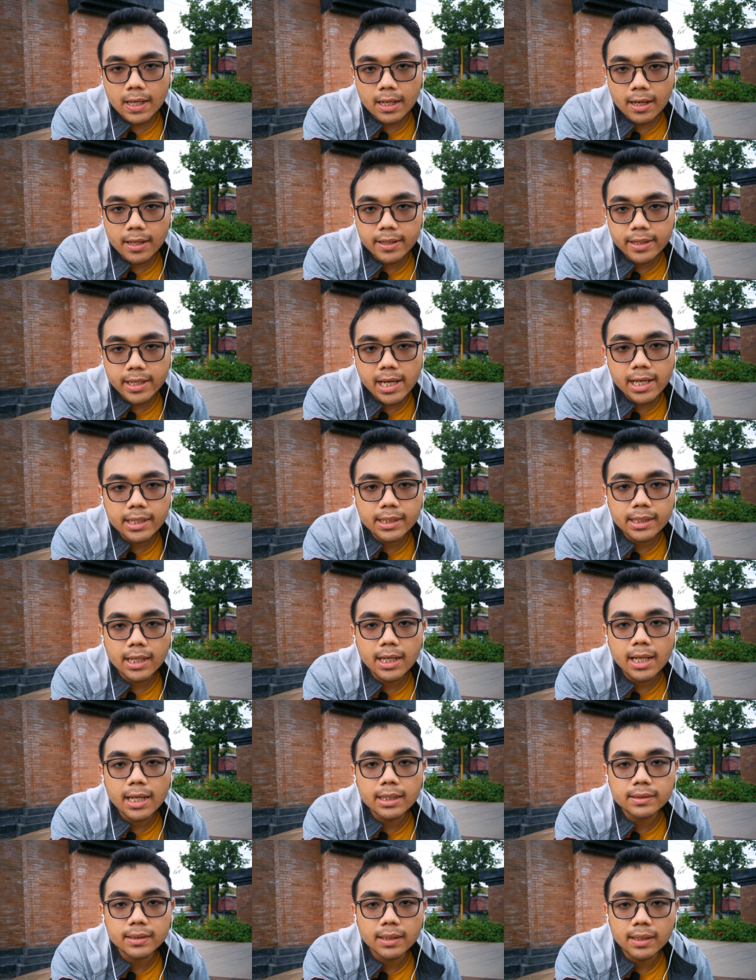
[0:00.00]
caranya
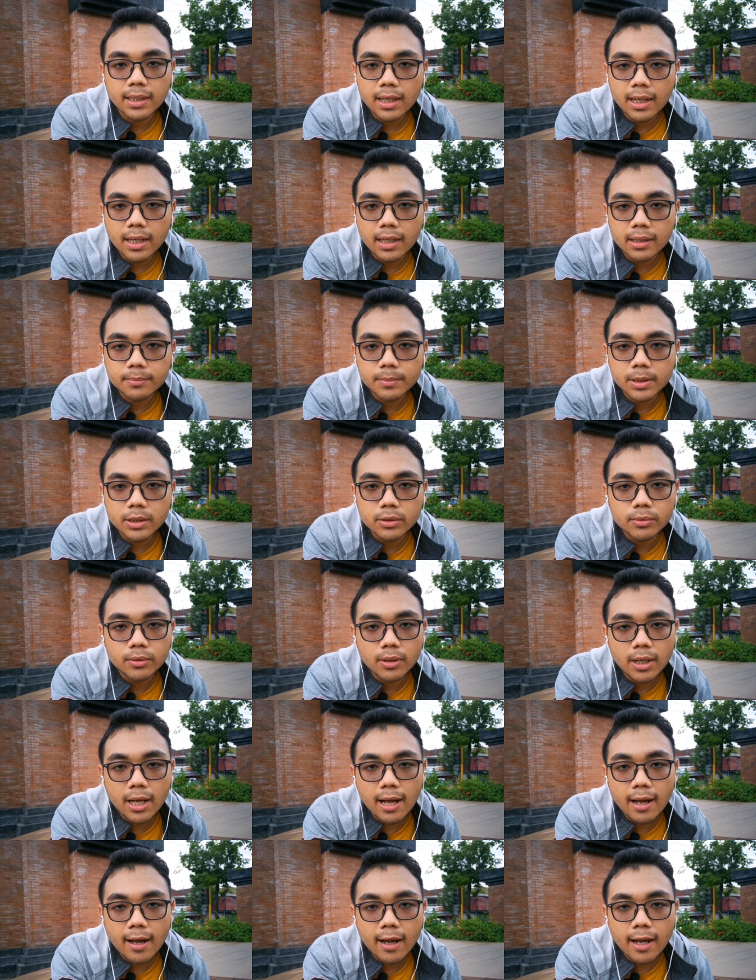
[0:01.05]
adalah dengan
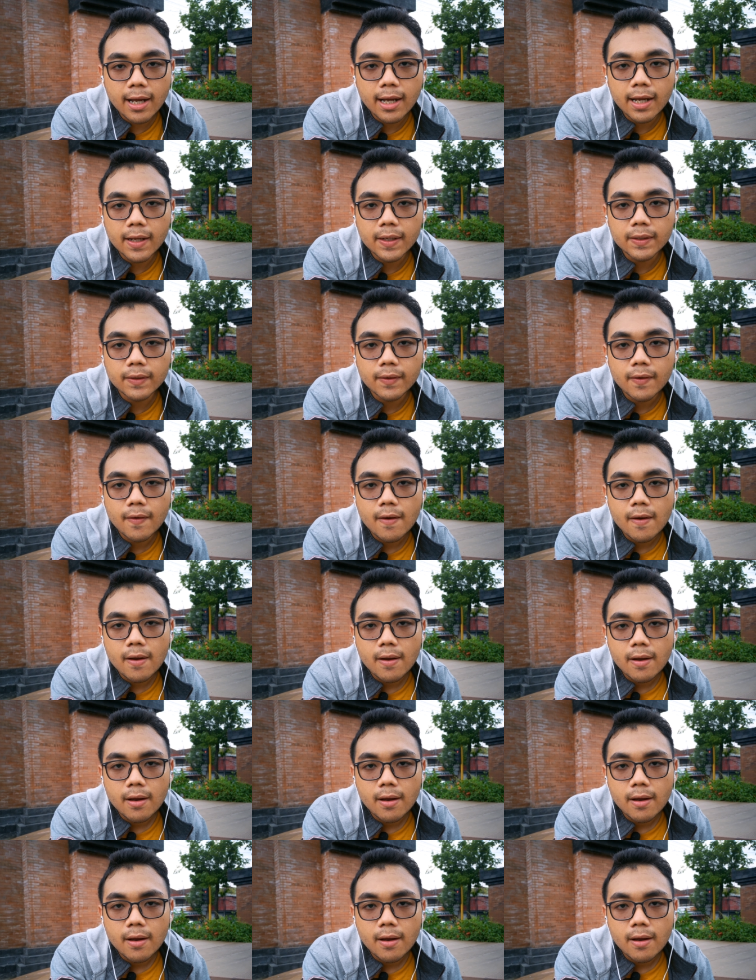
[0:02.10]
menggunakan